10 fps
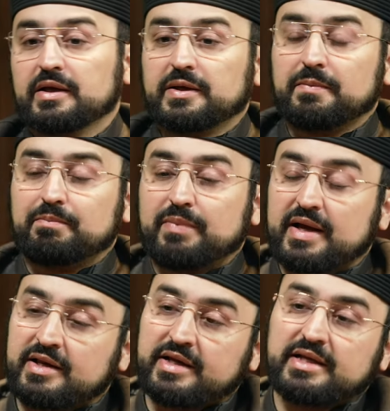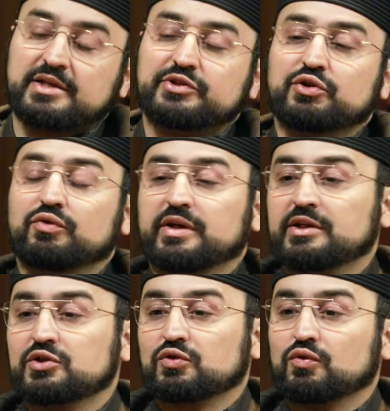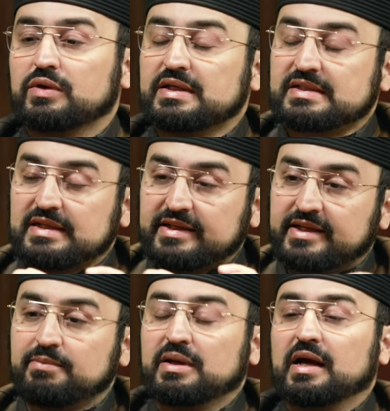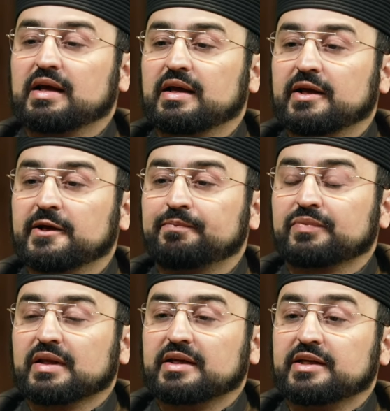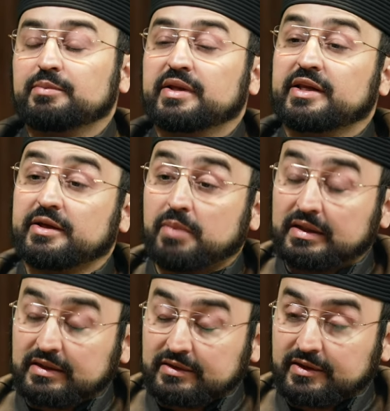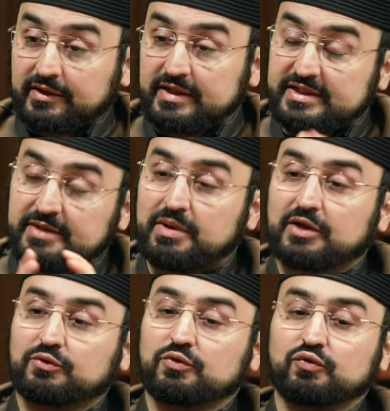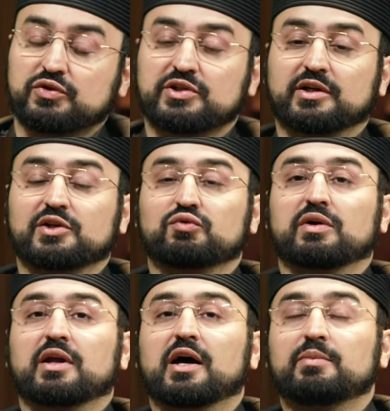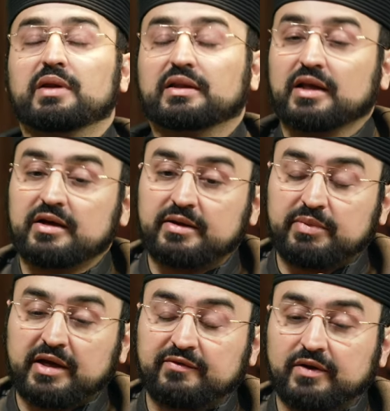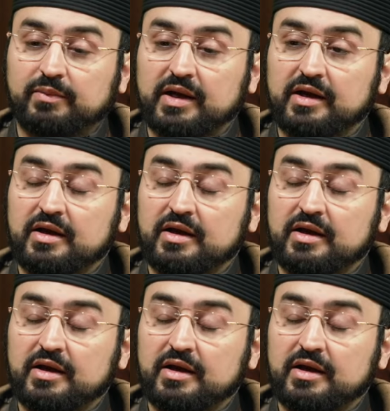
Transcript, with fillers: कि मैंने इन जिनों इंस को इसलिए बनाया है कि ये मेरी इबादत करें इसी बात को दूसरी जगह सूर्य नहल में अल्लाह ताला ने बयान फरमाया